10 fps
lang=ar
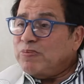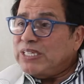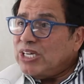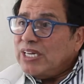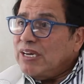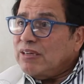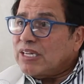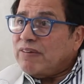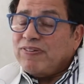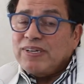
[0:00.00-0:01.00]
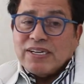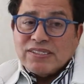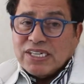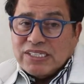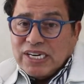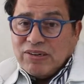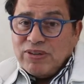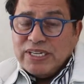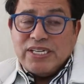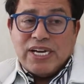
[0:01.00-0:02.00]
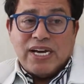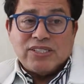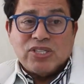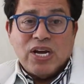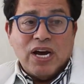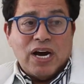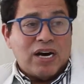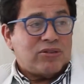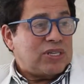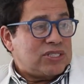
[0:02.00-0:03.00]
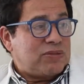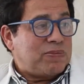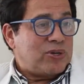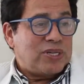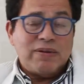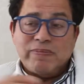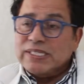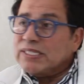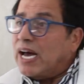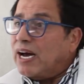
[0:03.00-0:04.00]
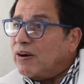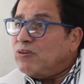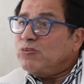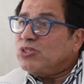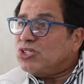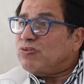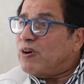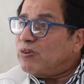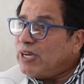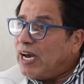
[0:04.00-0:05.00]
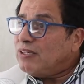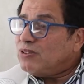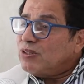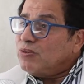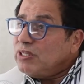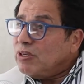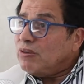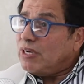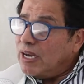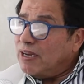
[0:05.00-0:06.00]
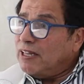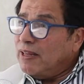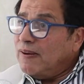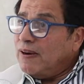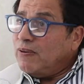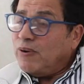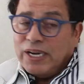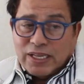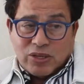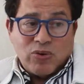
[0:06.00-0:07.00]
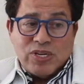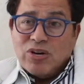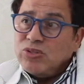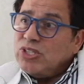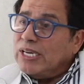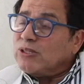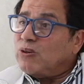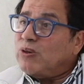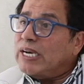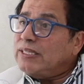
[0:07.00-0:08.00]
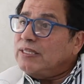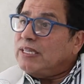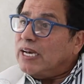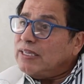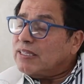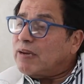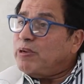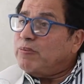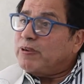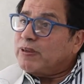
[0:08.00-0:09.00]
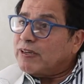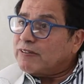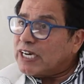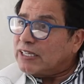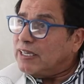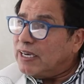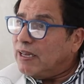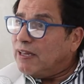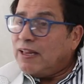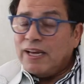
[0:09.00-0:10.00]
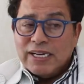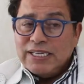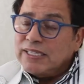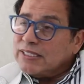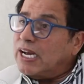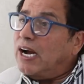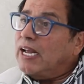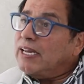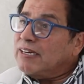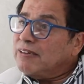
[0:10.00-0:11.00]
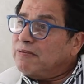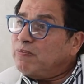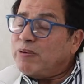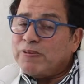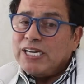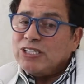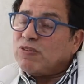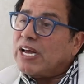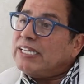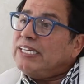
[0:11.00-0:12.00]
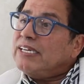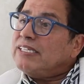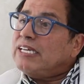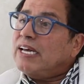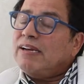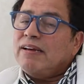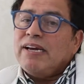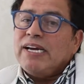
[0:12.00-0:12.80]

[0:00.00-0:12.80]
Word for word: ماشي هذا الطفل اللي خصك دير له الانعاش او غتجيبوه هنا المصحه او المستشفى ونعالجوه ونديروا لا وعطوه نكت يعتقوا اي اي طبيب تخليه غادي يعتق رايان ما بقاش القضيه ديال